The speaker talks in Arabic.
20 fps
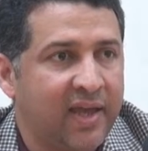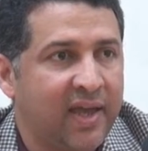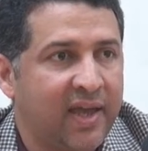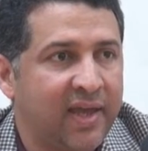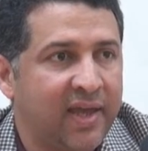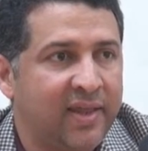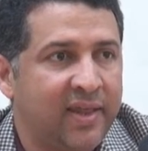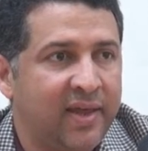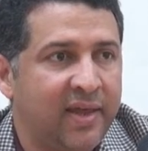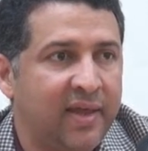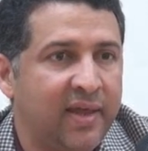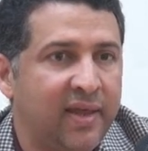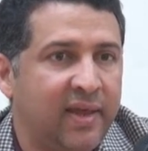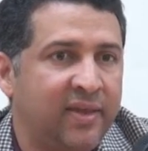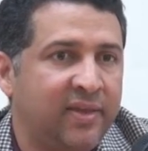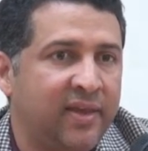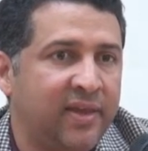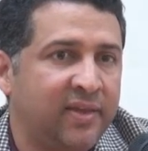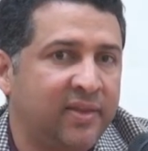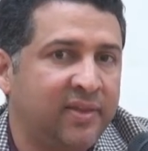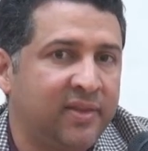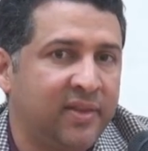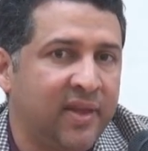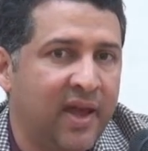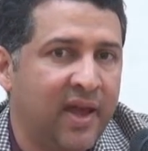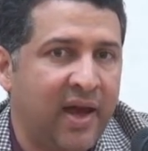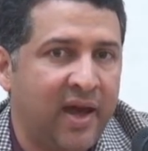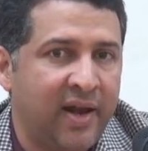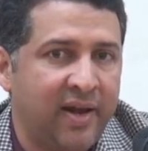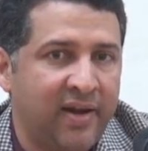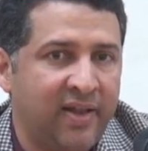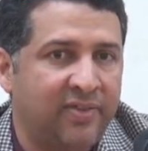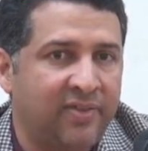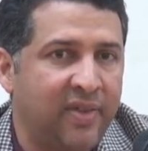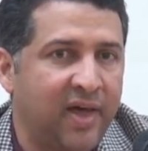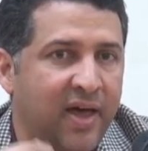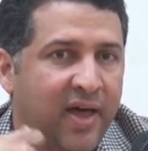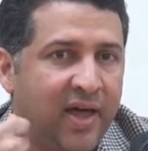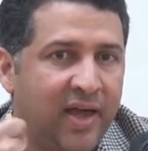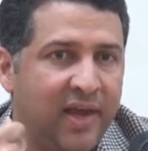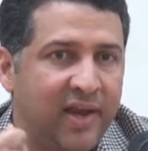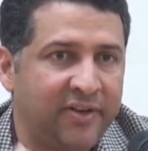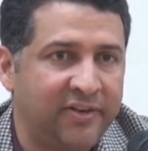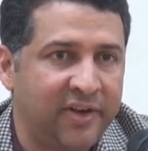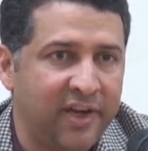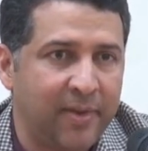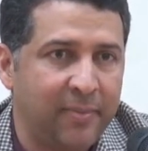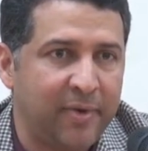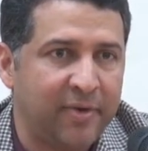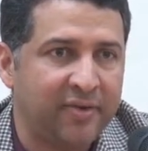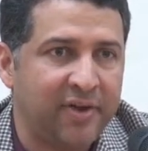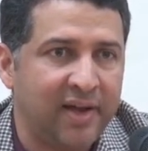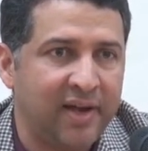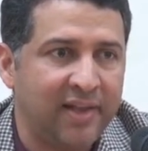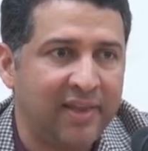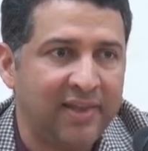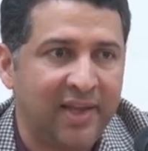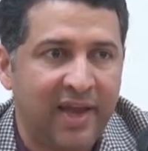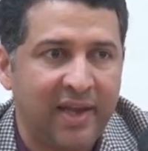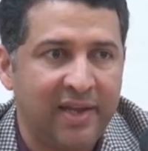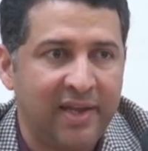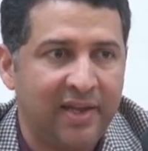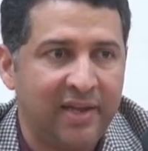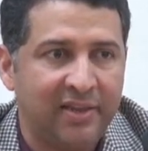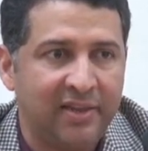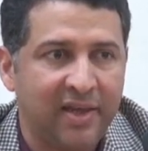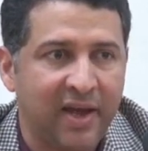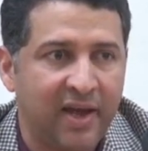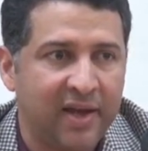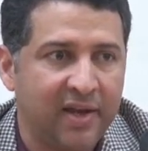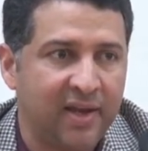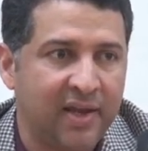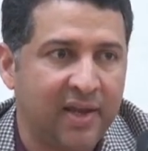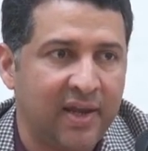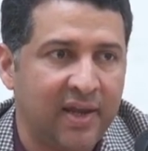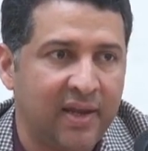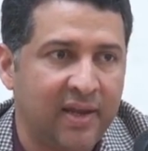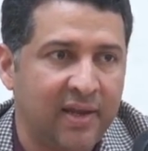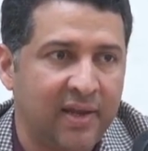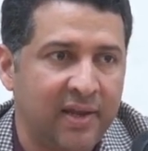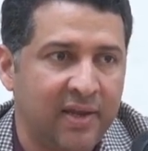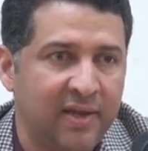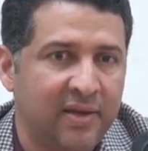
إذا إذا عرضناها إلى شكل من أشكال التحليل التاريخي